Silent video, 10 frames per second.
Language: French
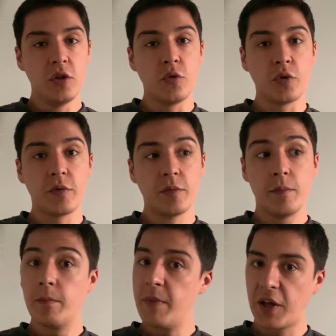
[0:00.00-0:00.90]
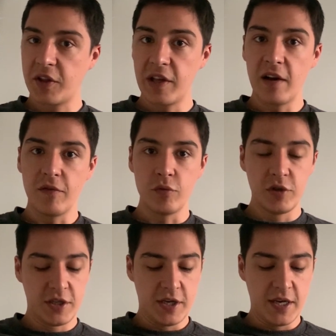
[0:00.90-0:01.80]
Donc merci à vous,
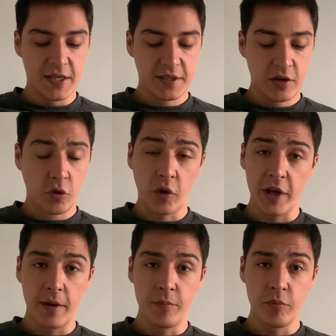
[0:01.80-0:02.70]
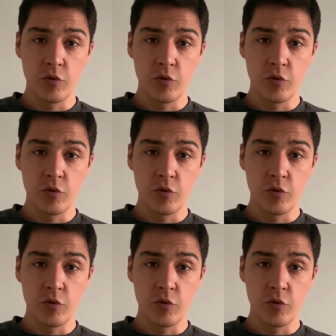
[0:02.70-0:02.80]
c'est assez incroyable.